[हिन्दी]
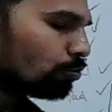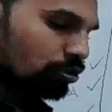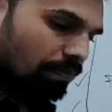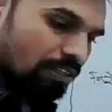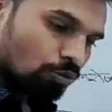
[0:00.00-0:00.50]

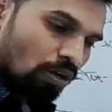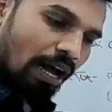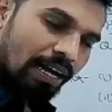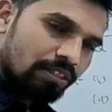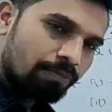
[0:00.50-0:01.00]
उसके बाद जो
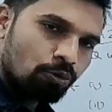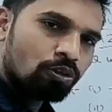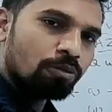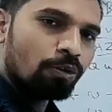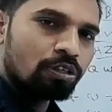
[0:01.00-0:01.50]
आज हम
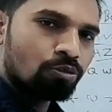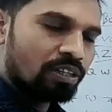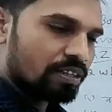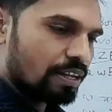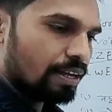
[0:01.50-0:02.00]
जो कीबोर्ड यूज
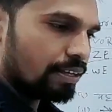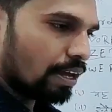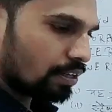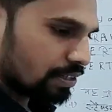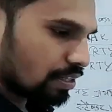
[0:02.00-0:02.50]
करते हैं
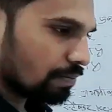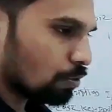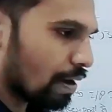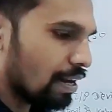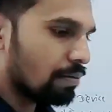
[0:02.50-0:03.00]
या जैसे हम
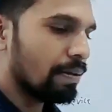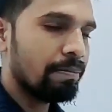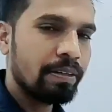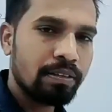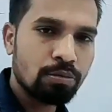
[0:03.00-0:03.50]
मोबाइल
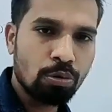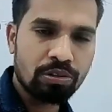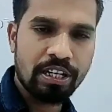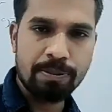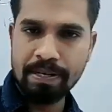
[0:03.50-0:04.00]
में भी जो टच